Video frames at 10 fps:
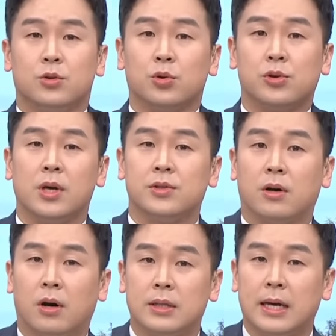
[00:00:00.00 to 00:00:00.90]
총선에서
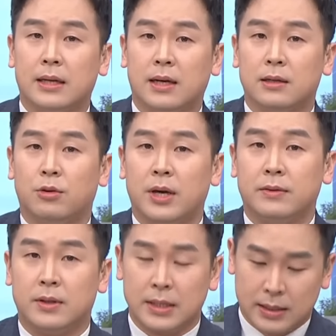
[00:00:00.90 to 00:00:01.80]
거대 야당이
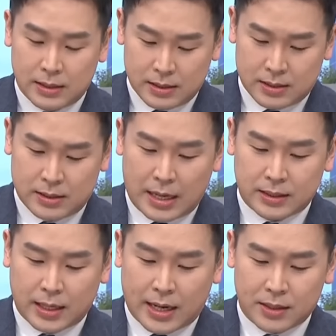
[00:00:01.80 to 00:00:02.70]
된 어,
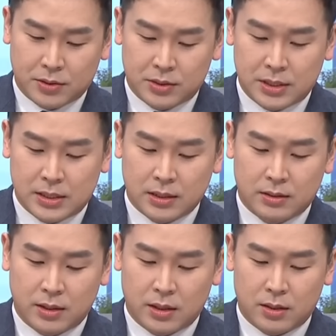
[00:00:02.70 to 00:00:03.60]
야당의 강성
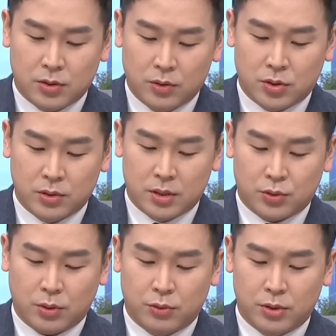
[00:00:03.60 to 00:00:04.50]
지지자들이 정청래
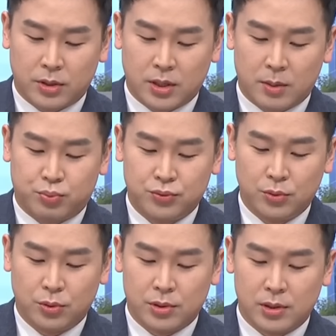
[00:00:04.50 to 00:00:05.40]
최고위원에게
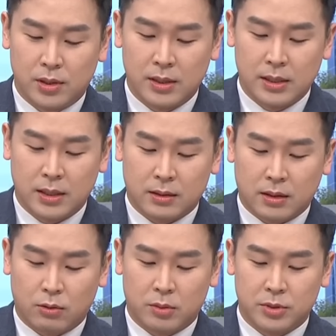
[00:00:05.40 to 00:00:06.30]
분노를
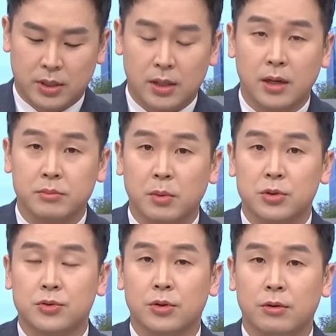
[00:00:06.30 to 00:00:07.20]
했다고 합니다. 함께
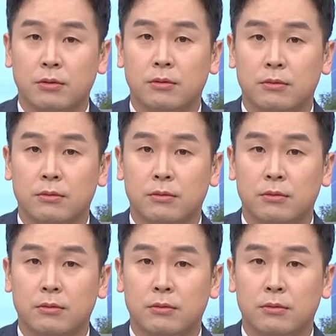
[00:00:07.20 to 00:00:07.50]
보시죠.